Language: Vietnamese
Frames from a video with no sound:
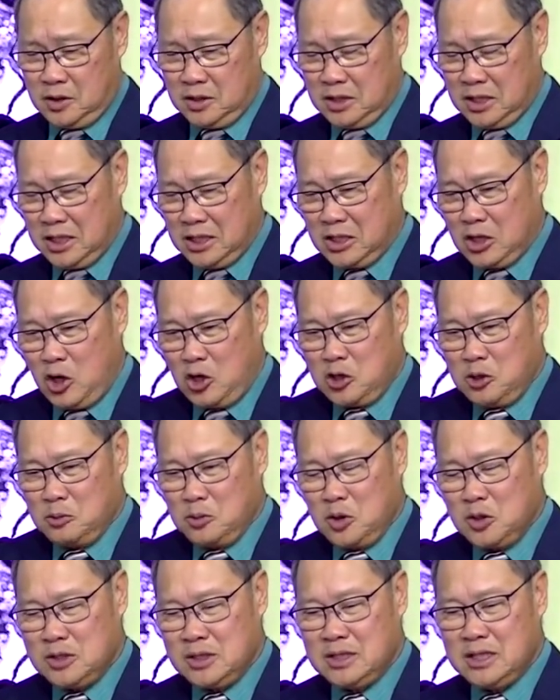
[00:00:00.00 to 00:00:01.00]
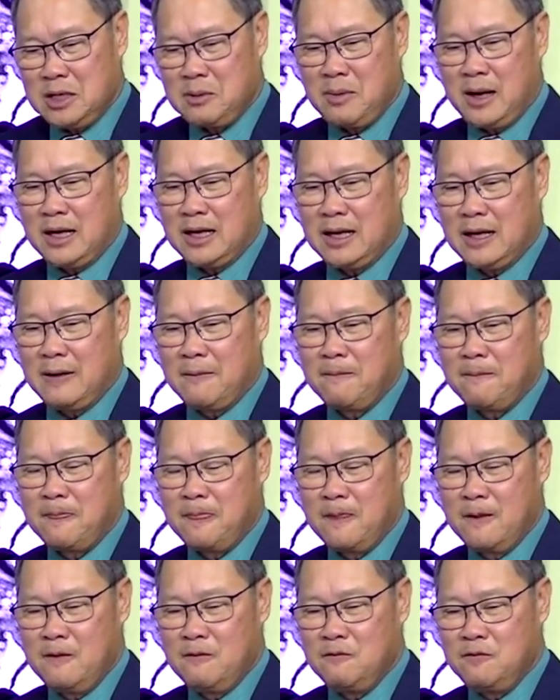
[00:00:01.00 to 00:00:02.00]
có những cái chỗ chúng tôi xin nhấn mạnh là
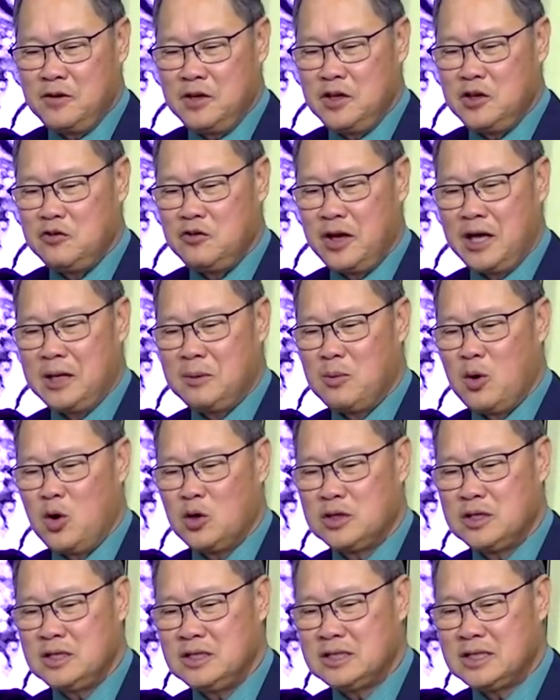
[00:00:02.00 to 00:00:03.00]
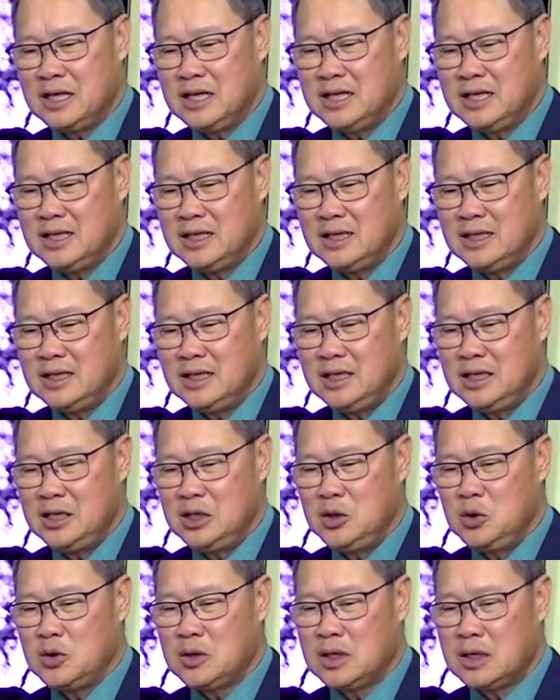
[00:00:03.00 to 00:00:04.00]
vì vậy bộ chính trị
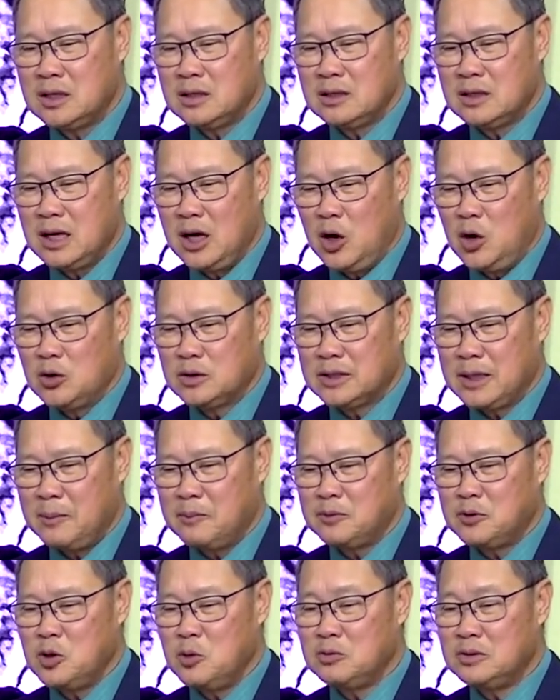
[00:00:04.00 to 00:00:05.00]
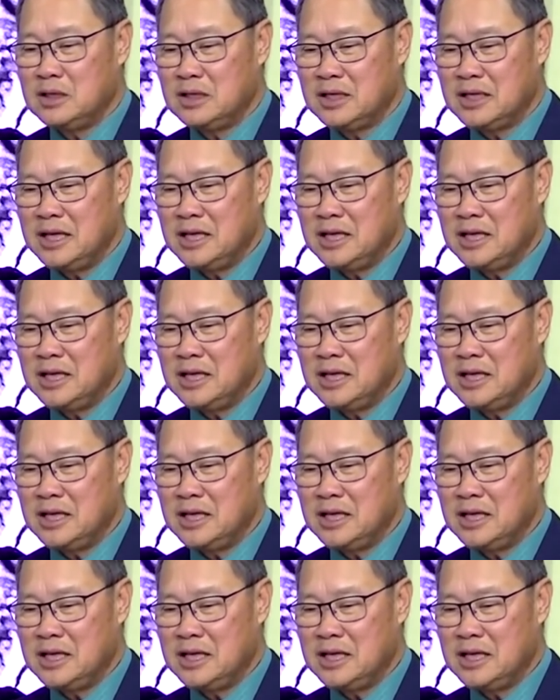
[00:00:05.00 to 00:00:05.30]
yêu cầu tập trung thực